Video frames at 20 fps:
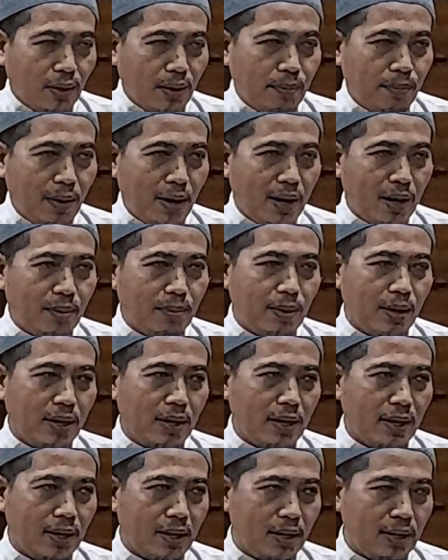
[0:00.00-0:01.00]

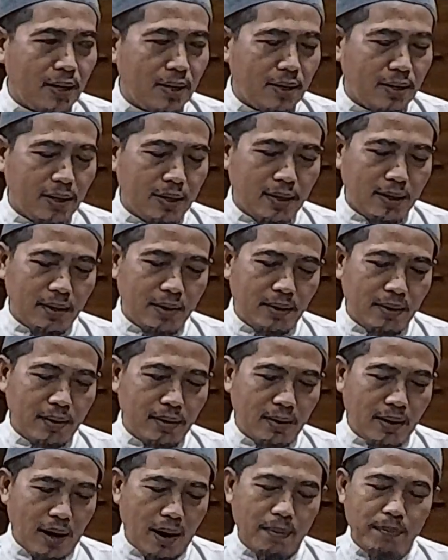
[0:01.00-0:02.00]
Kemana-mana
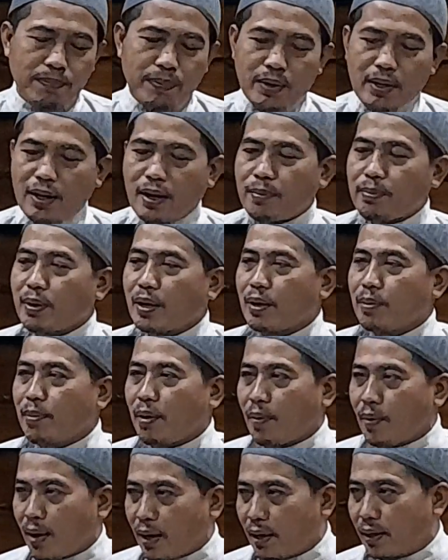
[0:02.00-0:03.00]
hampir nggak pernah
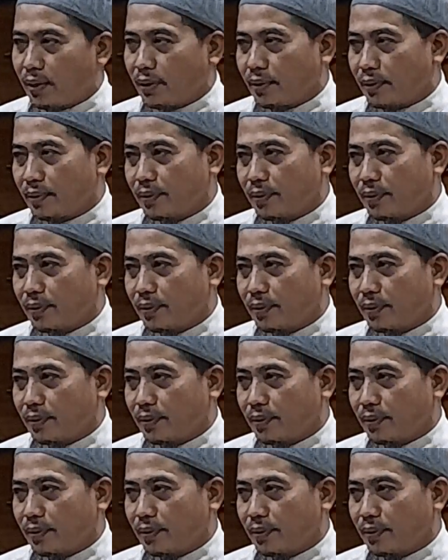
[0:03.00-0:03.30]
dibawa.